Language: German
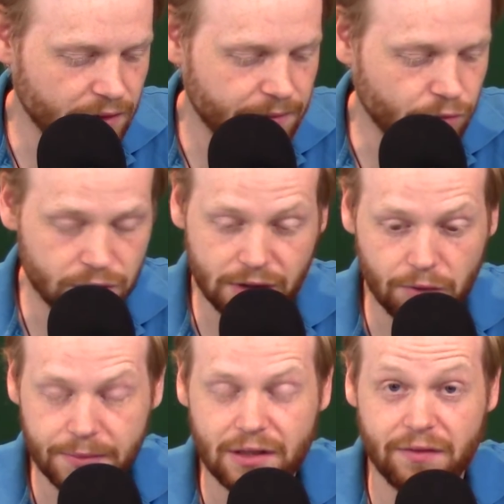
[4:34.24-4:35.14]
ähm, und
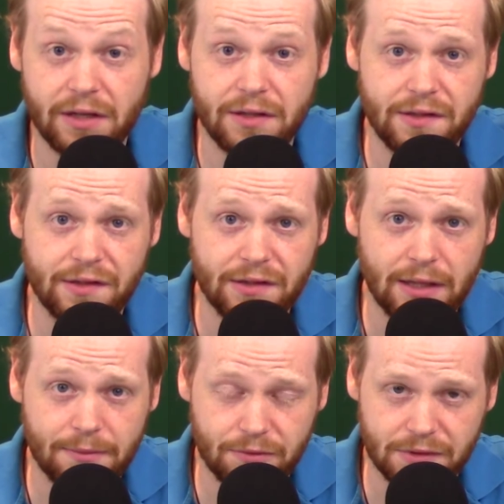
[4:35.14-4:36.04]
auch mittlerweile
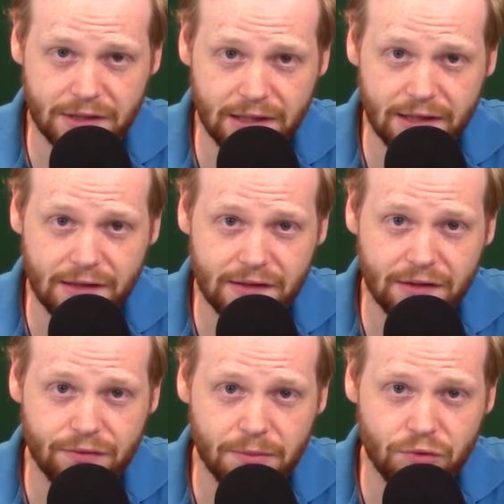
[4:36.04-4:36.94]
diesen absoluten
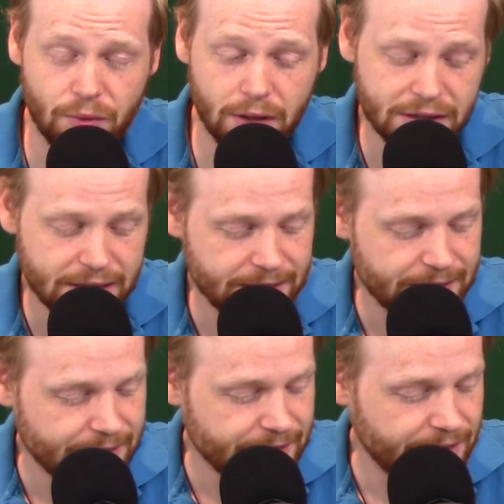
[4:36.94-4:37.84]
Killerinstinkt vom Tor.
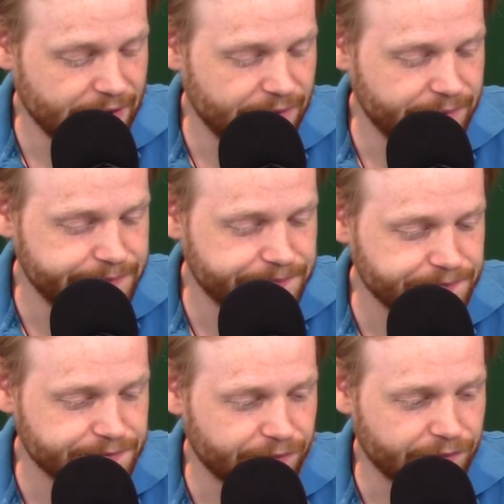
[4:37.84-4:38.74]
Ähm,
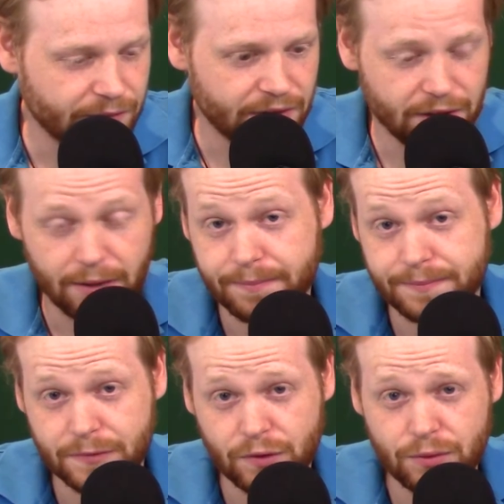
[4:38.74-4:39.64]
ja,
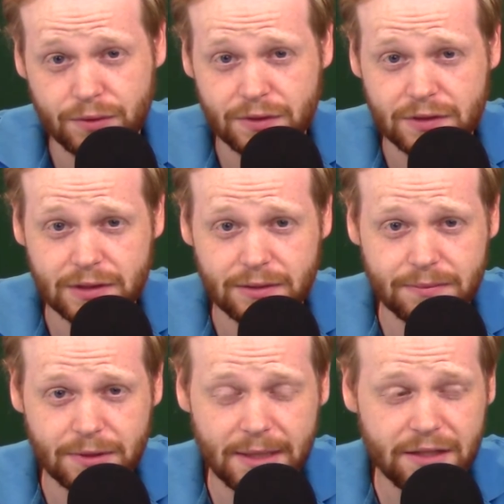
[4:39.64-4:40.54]
und
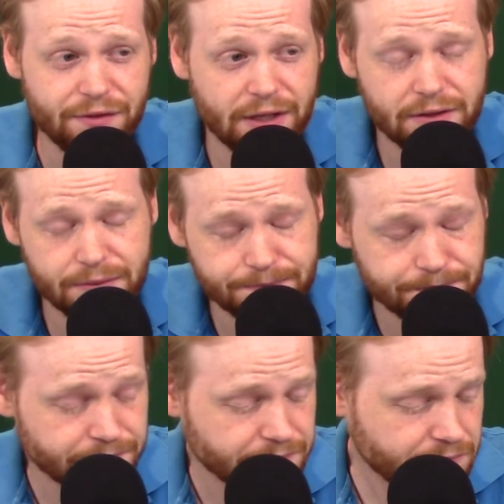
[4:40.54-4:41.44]
ähm, im Endeffekt
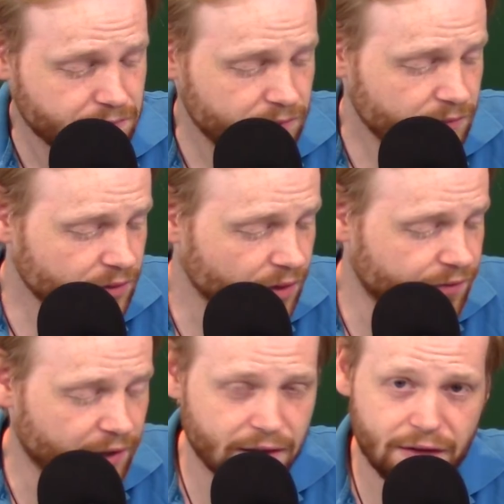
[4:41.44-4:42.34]

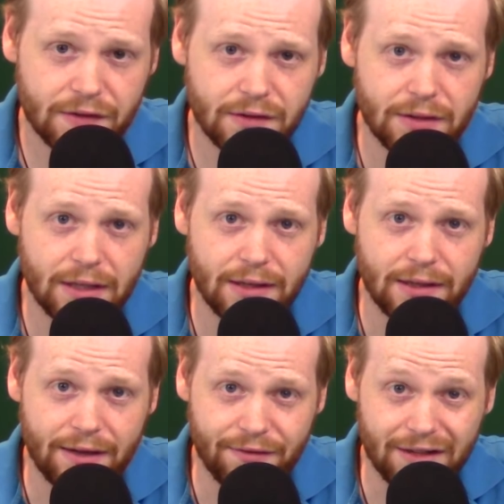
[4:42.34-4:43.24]
war das ein
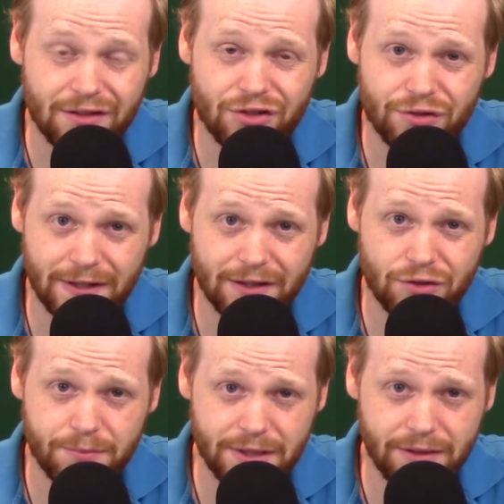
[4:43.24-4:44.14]
äh, erwartet
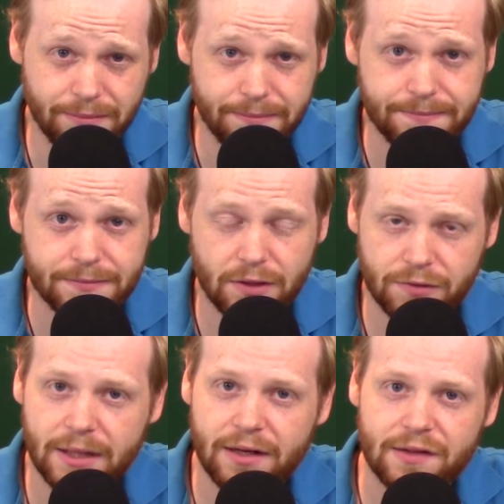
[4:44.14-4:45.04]
schweres Spiel
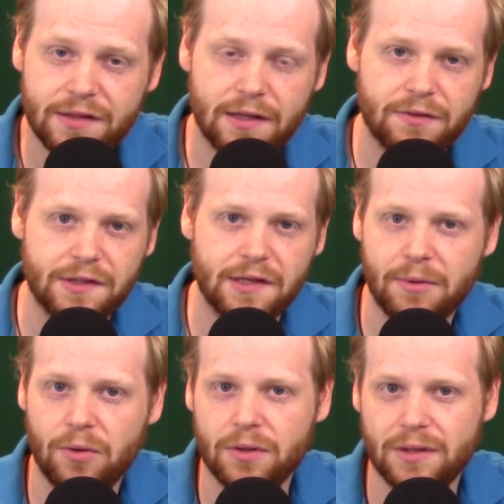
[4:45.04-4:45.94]
aus meiner Sicht. Also ich
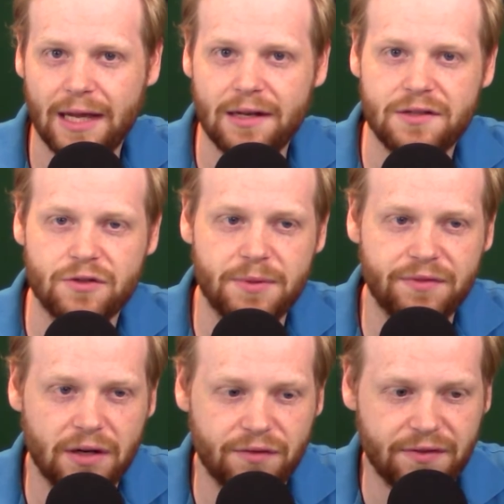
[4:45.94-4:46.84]
habe auch einen ähnlichen
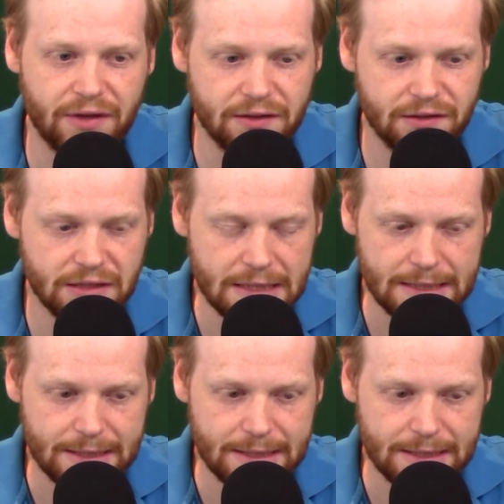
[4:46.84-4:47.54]
Spielverlauf erwartet,